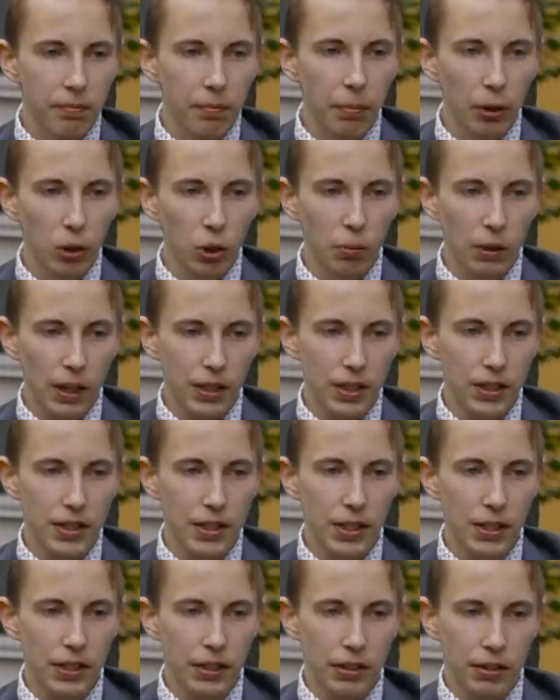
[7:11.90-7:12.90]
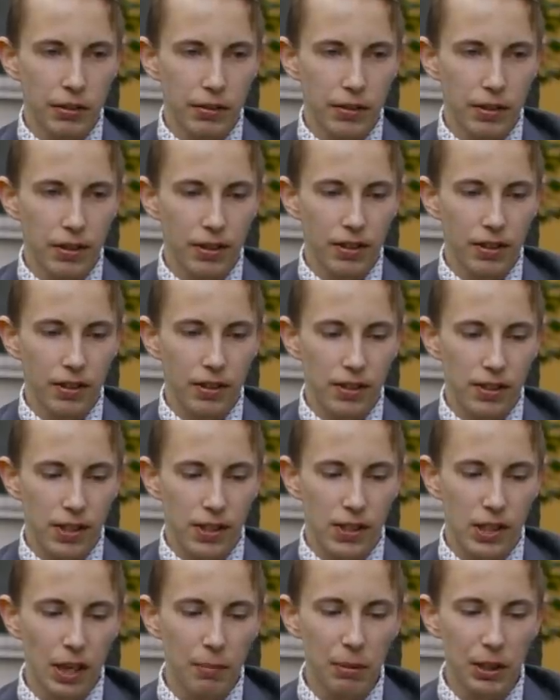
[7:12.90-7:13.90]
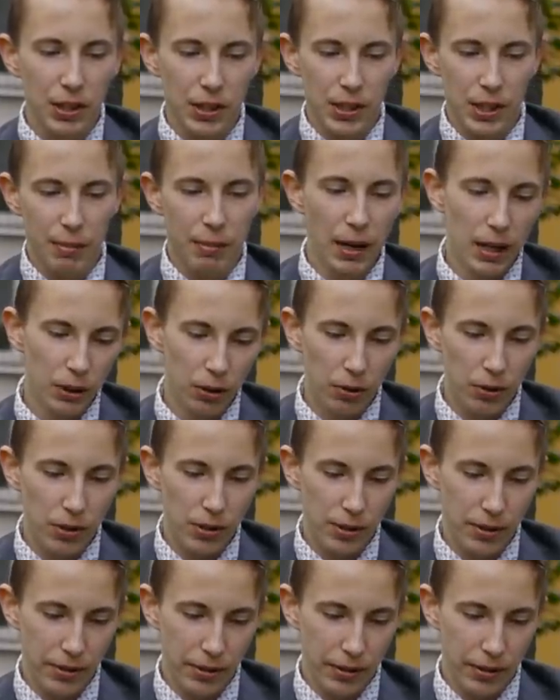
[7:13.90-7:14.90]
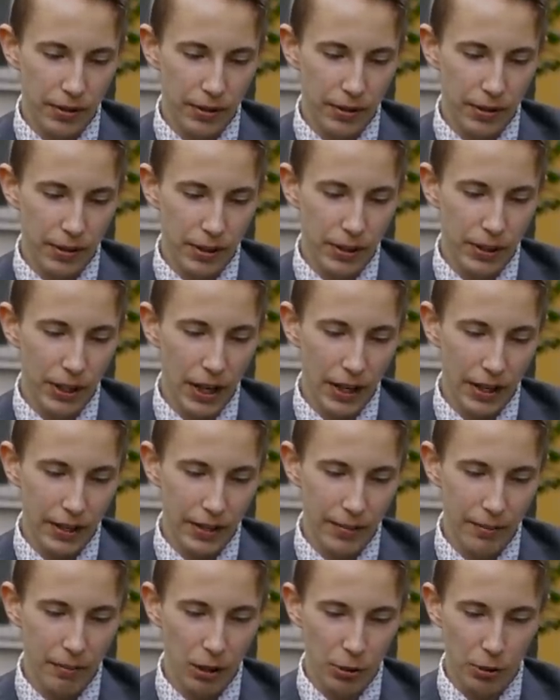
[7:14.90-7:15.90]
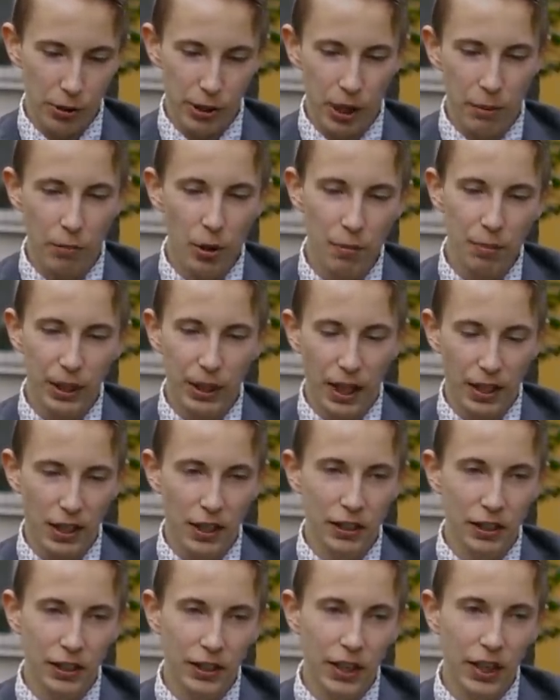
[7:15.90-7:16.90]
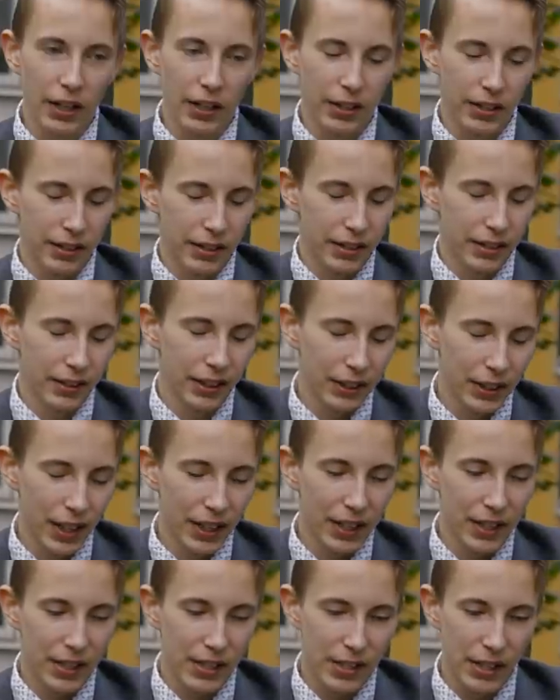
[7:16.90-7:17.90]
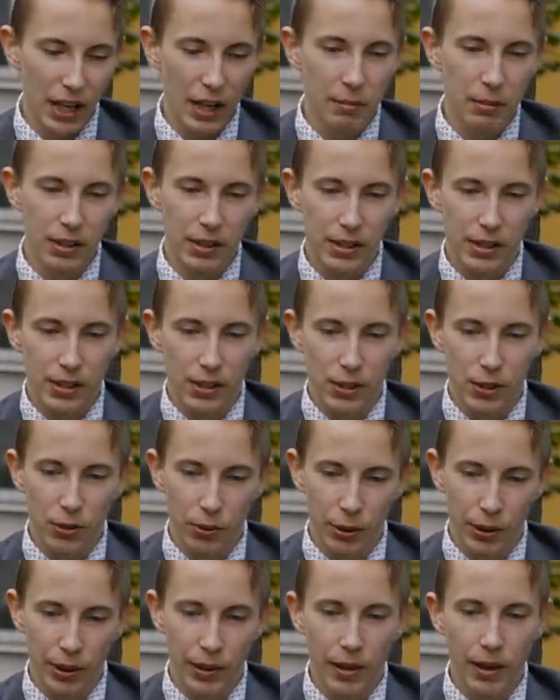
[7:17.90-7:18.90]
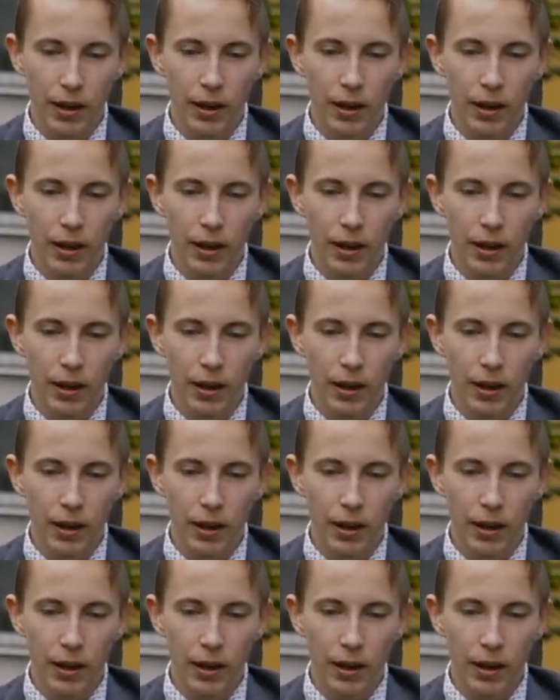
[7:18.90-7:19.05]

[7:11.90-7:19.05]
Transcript: потом родители самих себя, то есть э, с драк между собой переходили на, драк, э, на драки с нами, с сестрой.